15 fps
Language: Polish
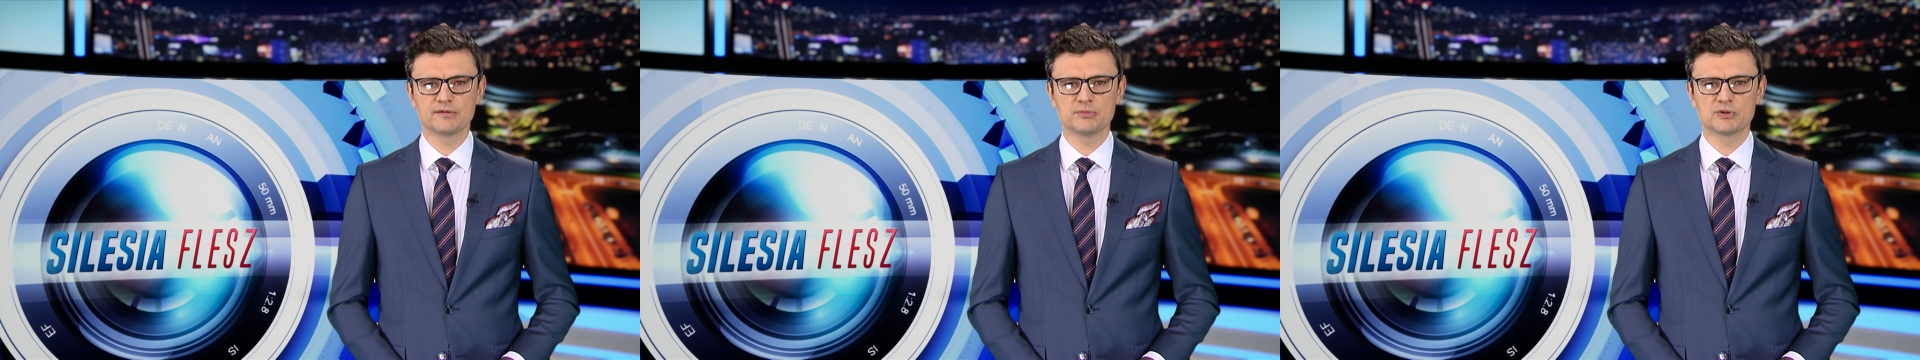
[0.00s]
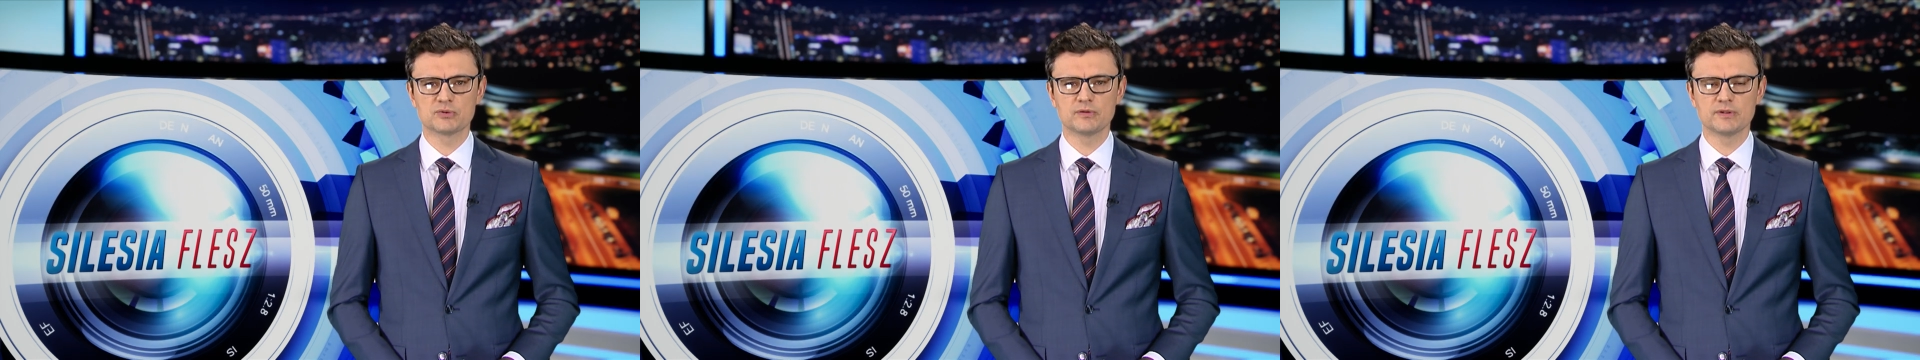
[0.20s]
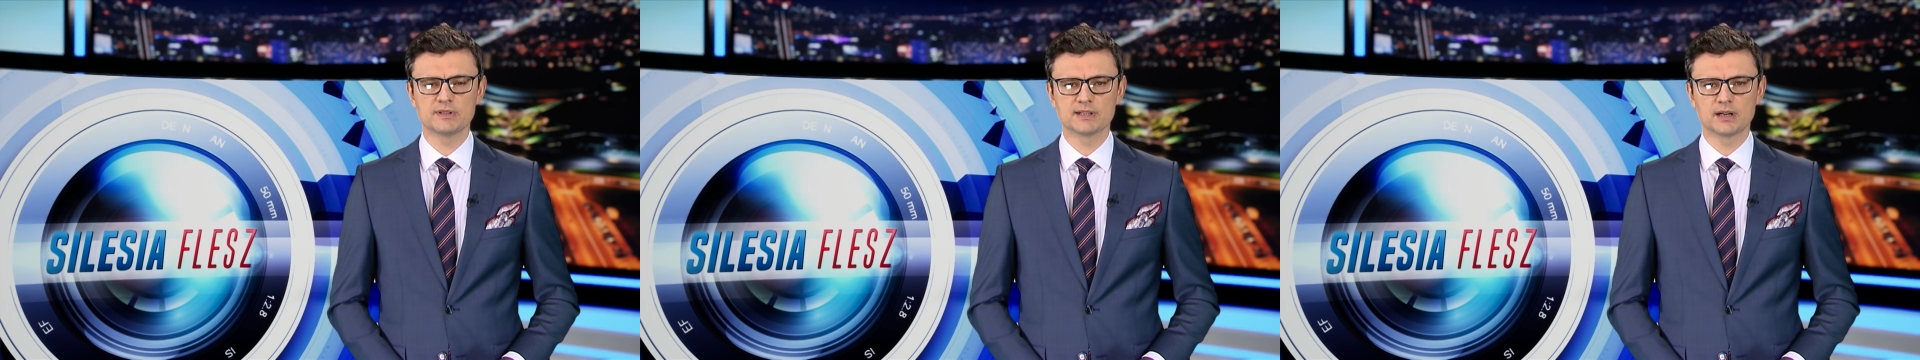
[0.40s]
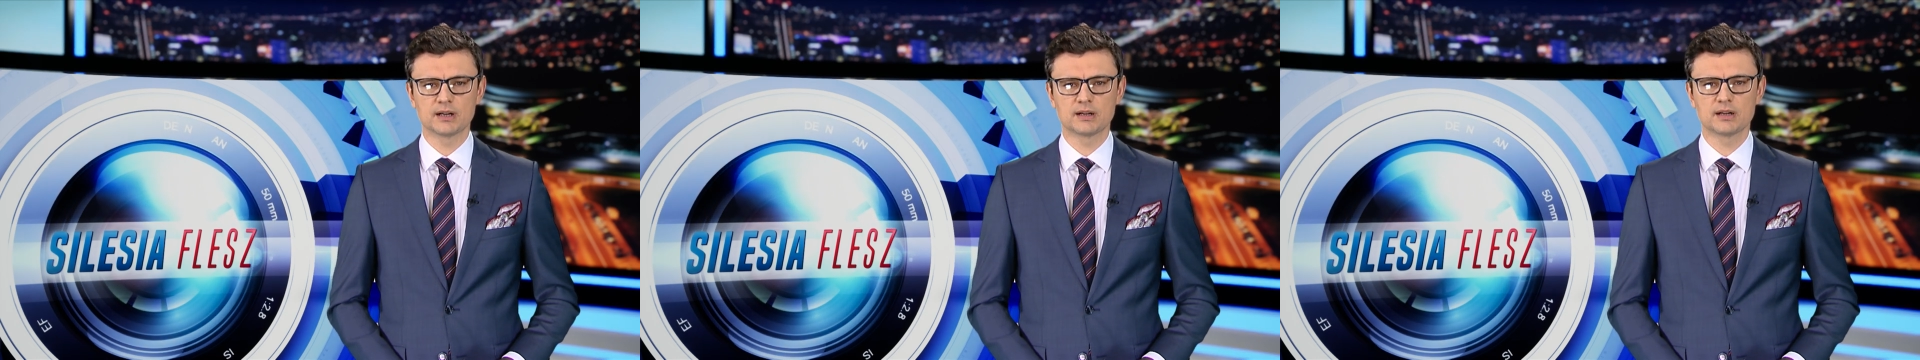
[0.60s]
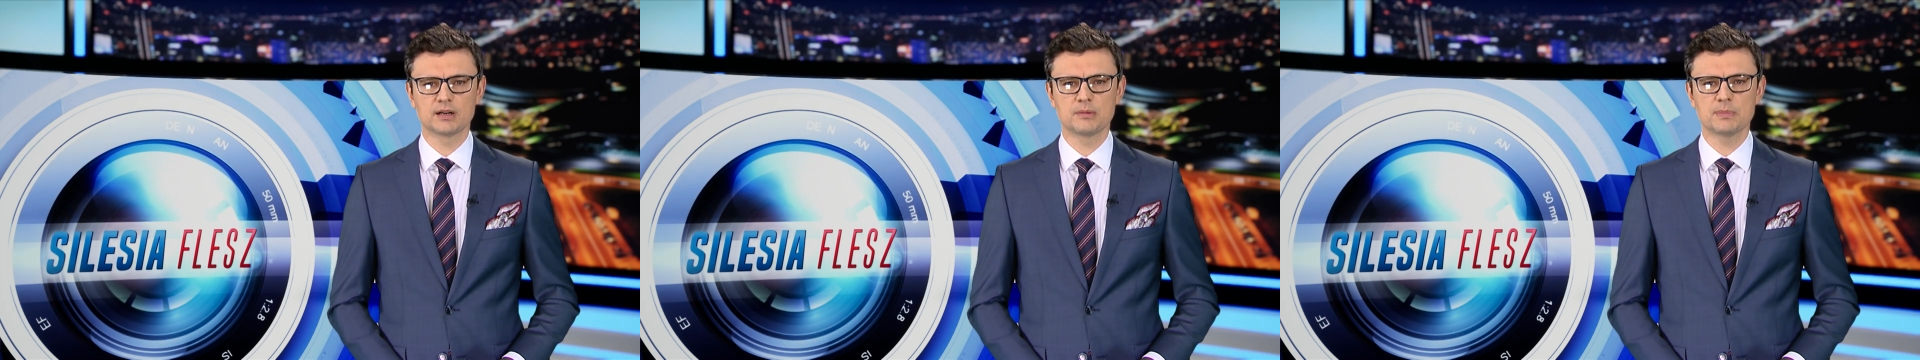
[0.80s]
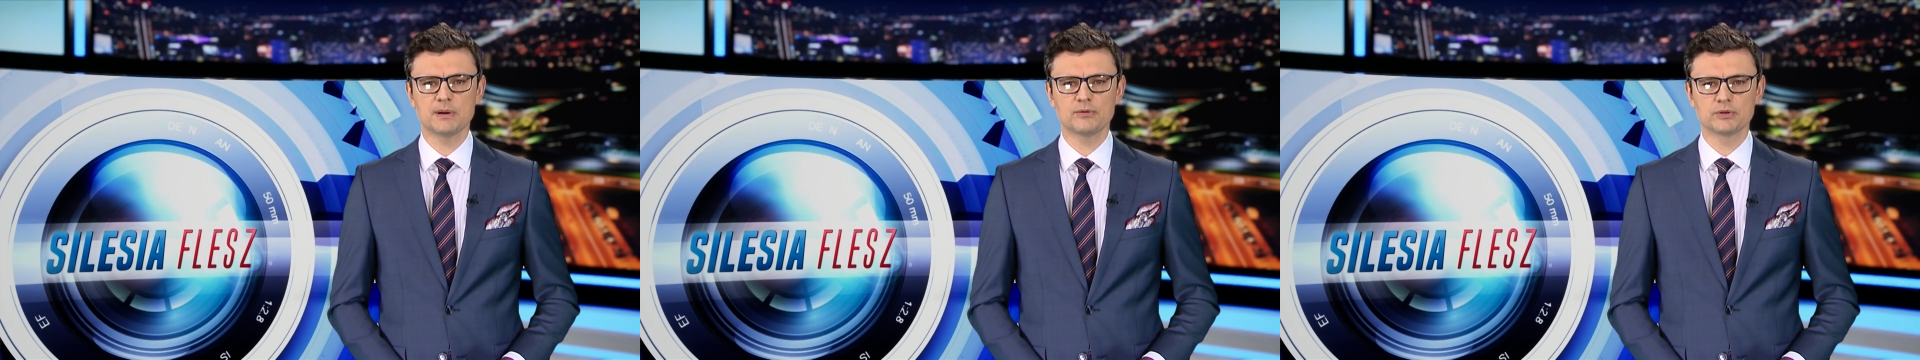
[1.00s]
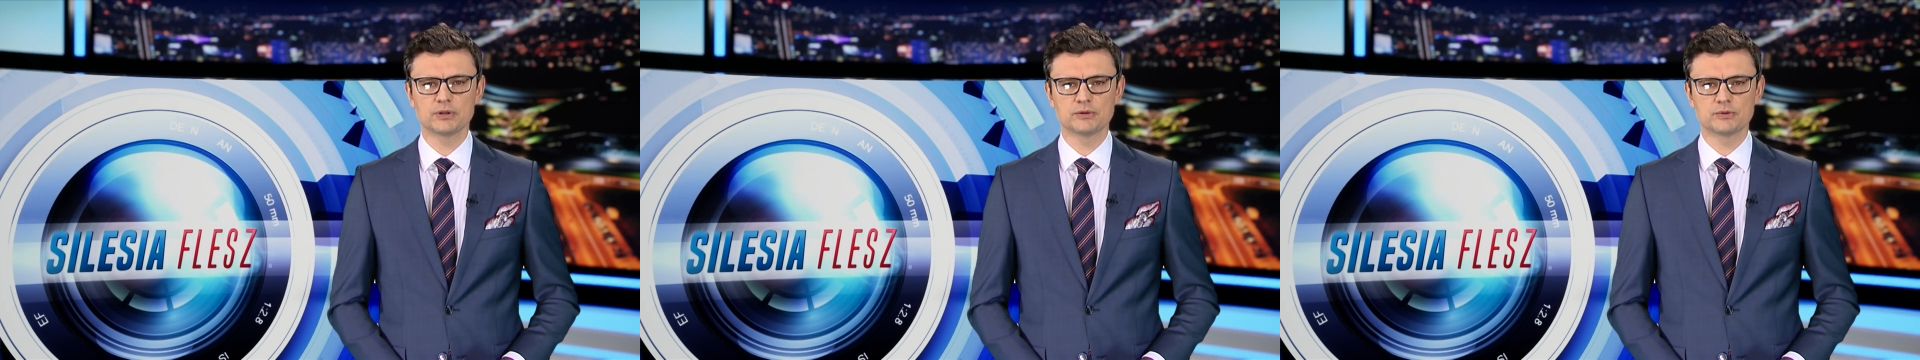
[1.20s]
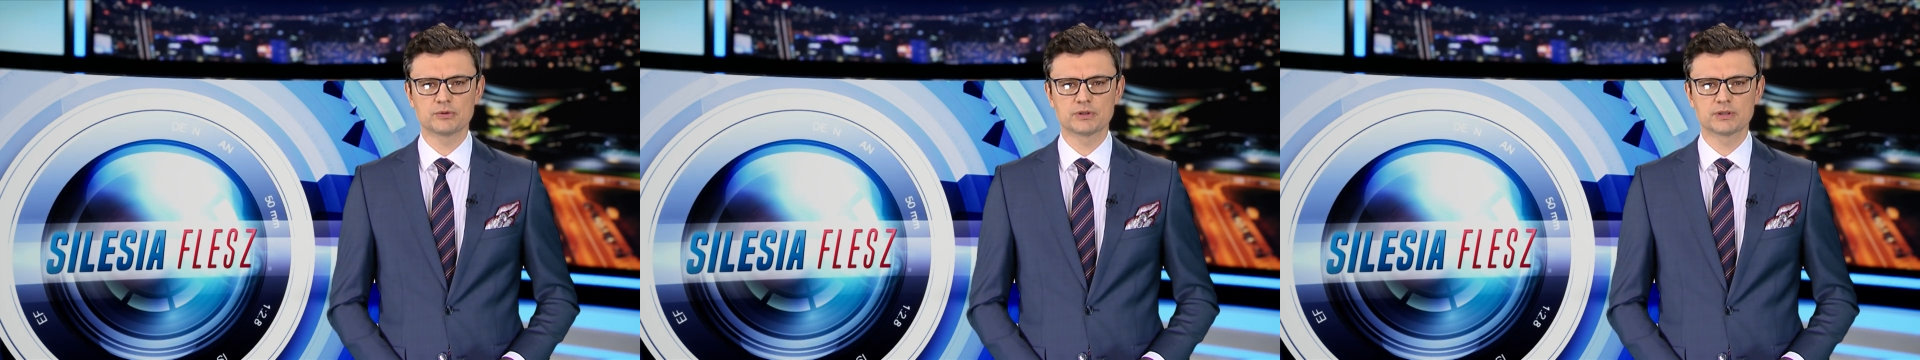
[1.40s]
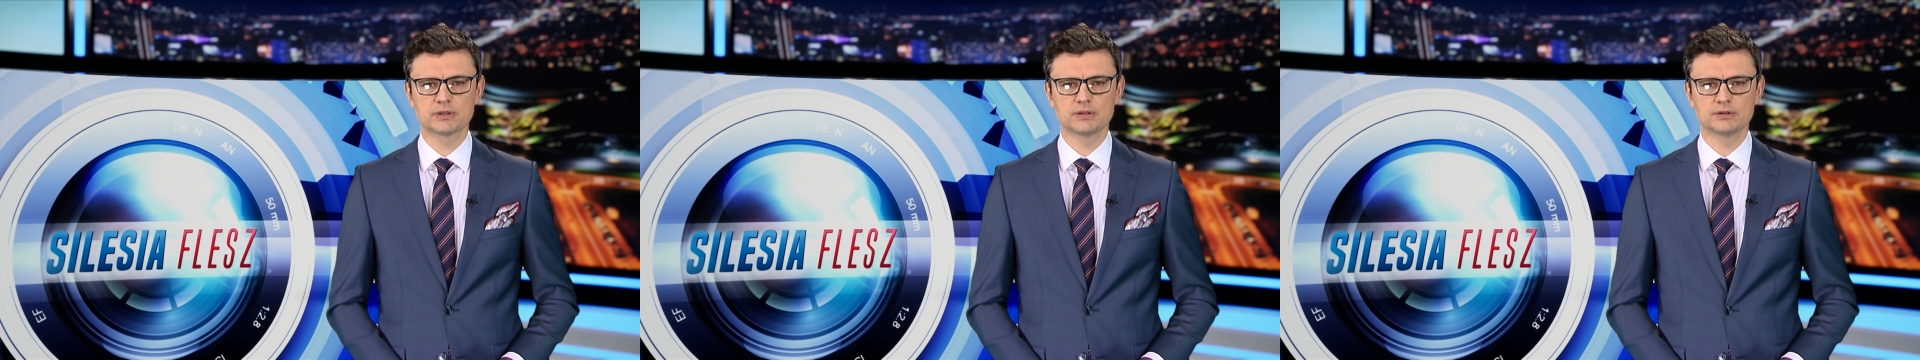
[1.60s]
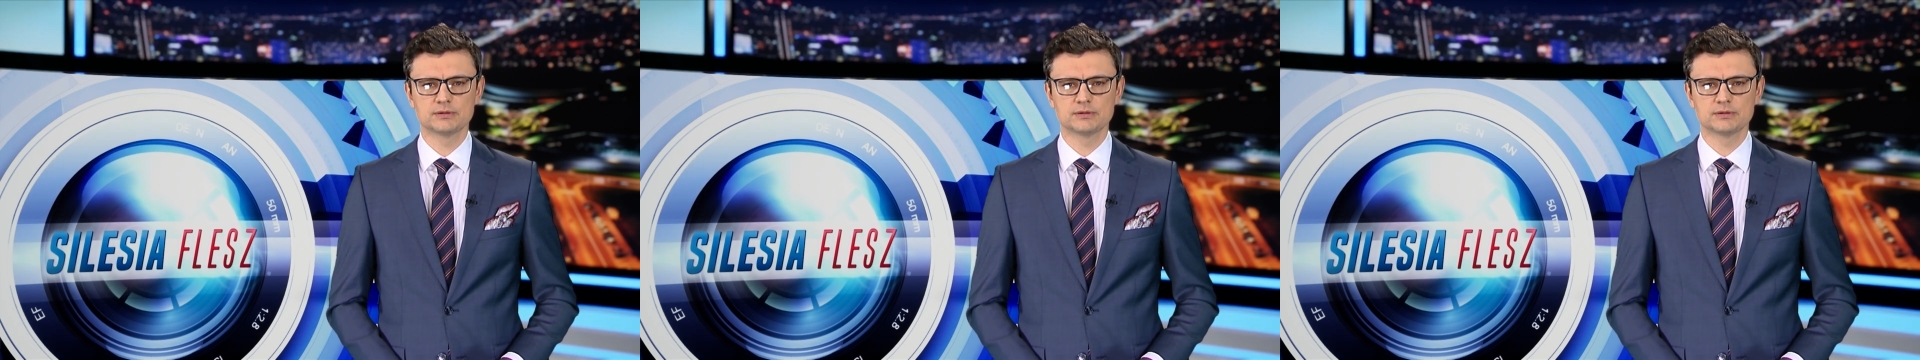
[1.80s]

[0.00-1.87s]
w Mysłowicach. Paweł Jędrusik.